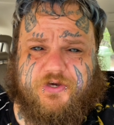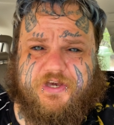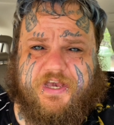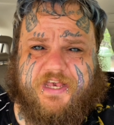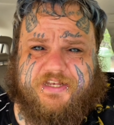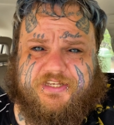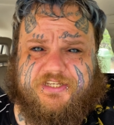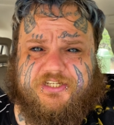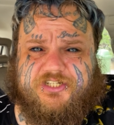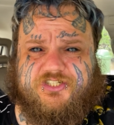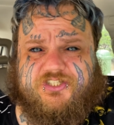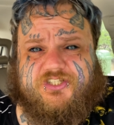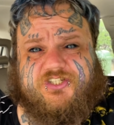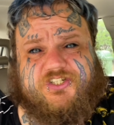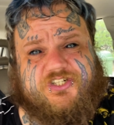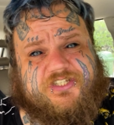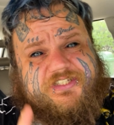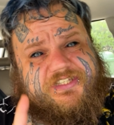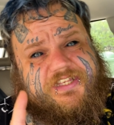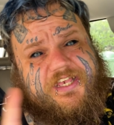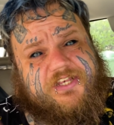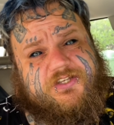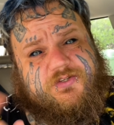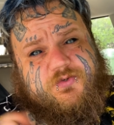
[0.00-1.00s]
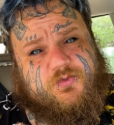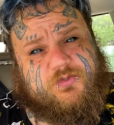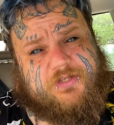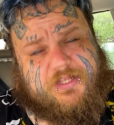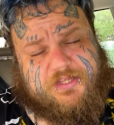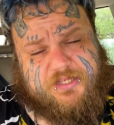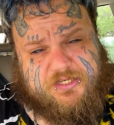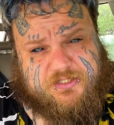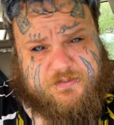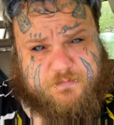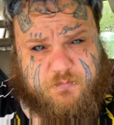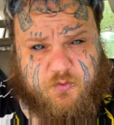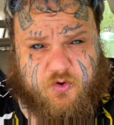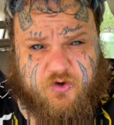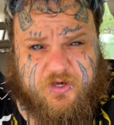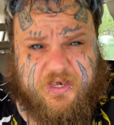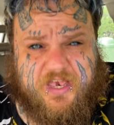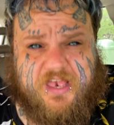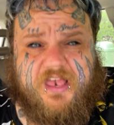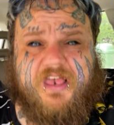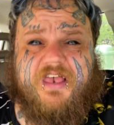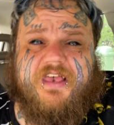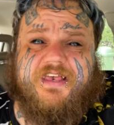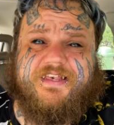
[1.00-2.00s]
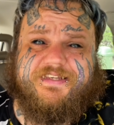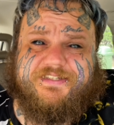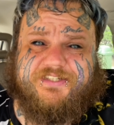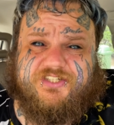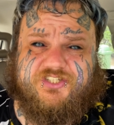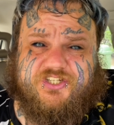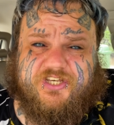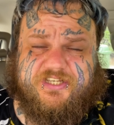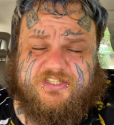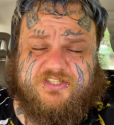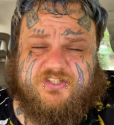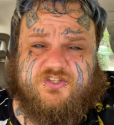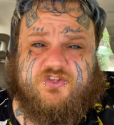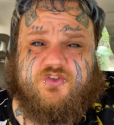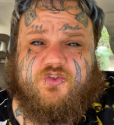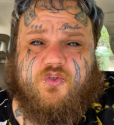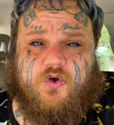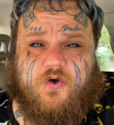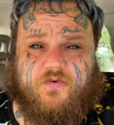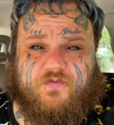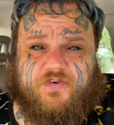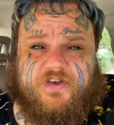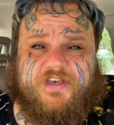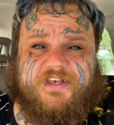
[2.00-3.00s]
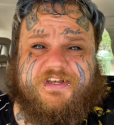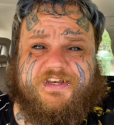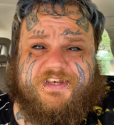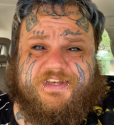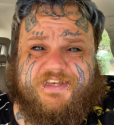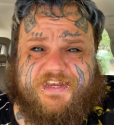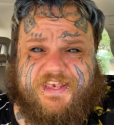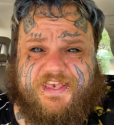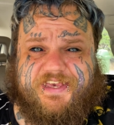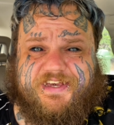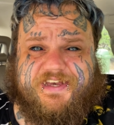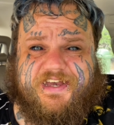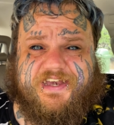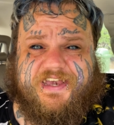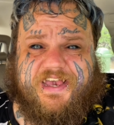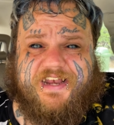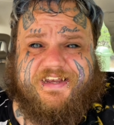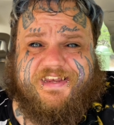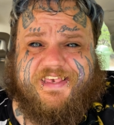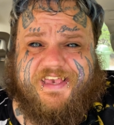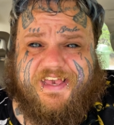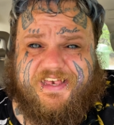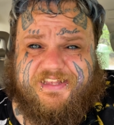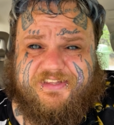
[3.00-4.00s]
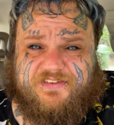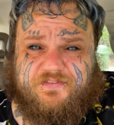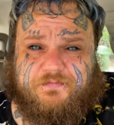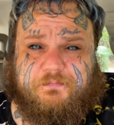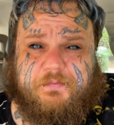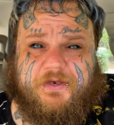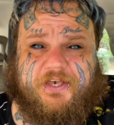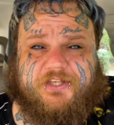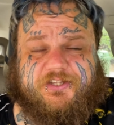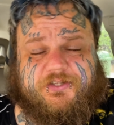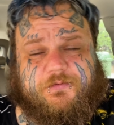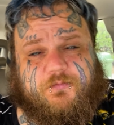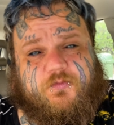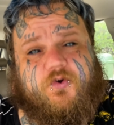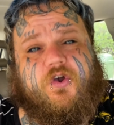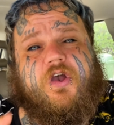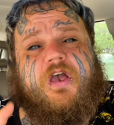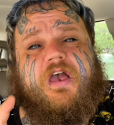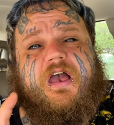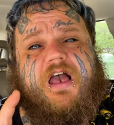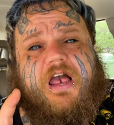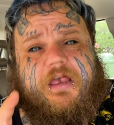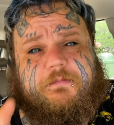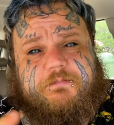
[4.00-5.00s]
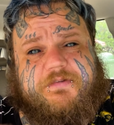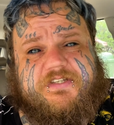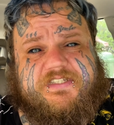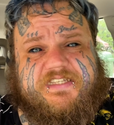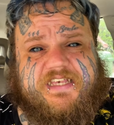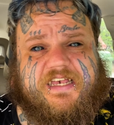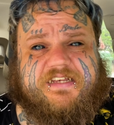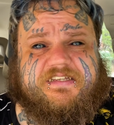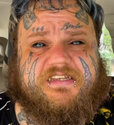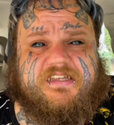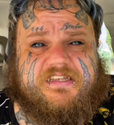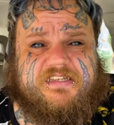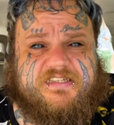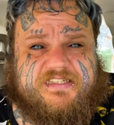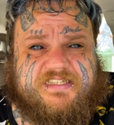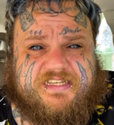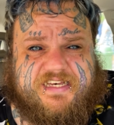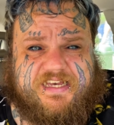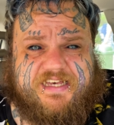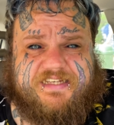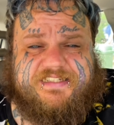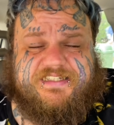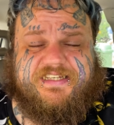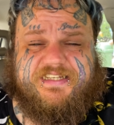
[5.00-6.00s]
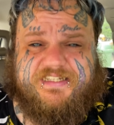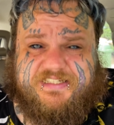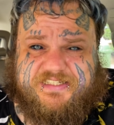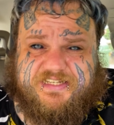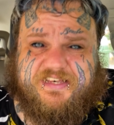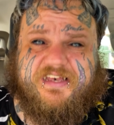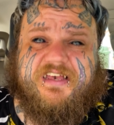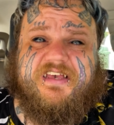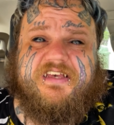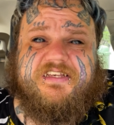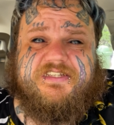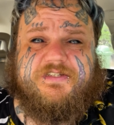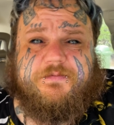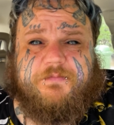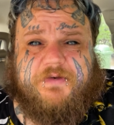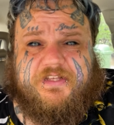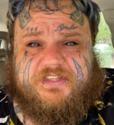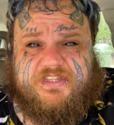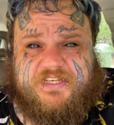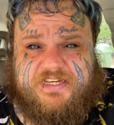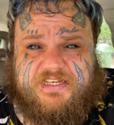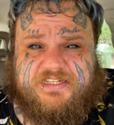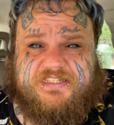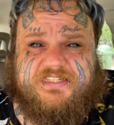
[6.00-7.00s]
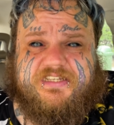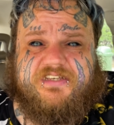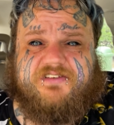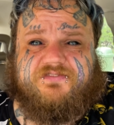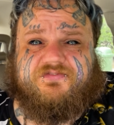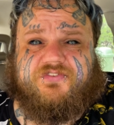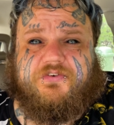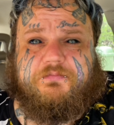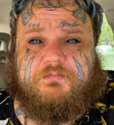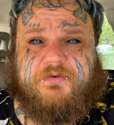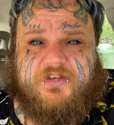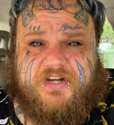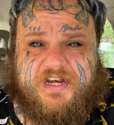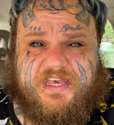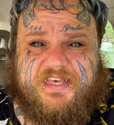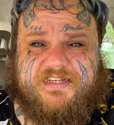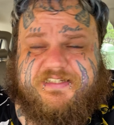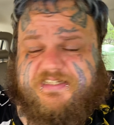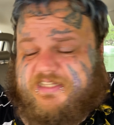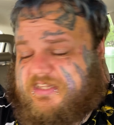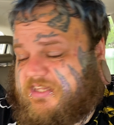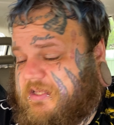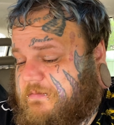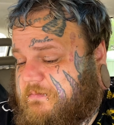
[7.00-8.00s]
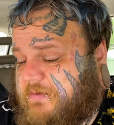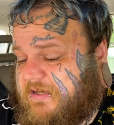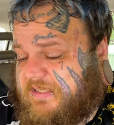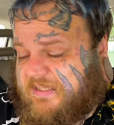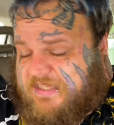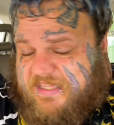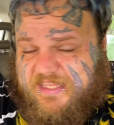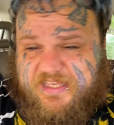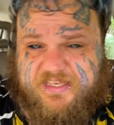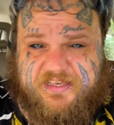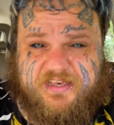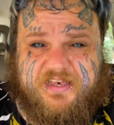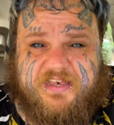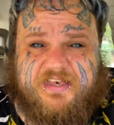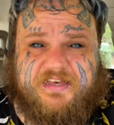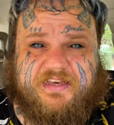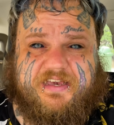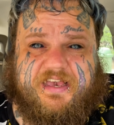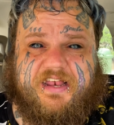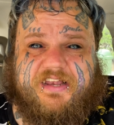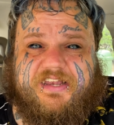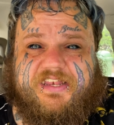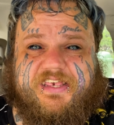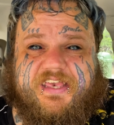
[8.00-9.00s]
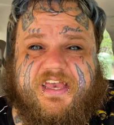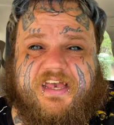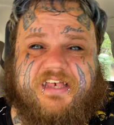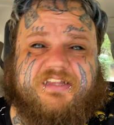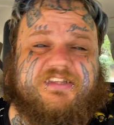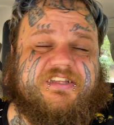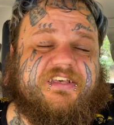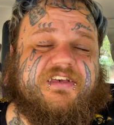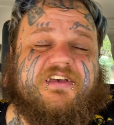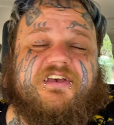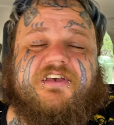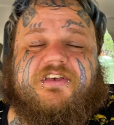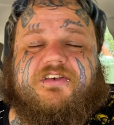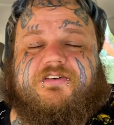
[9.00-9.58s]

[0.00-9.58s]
Конечно же, кстати, у Наносмока сейчас новая линейка кальянов, поэтому обязательно обязательно заходите, смотрите, выбирайте табаки, кальяны.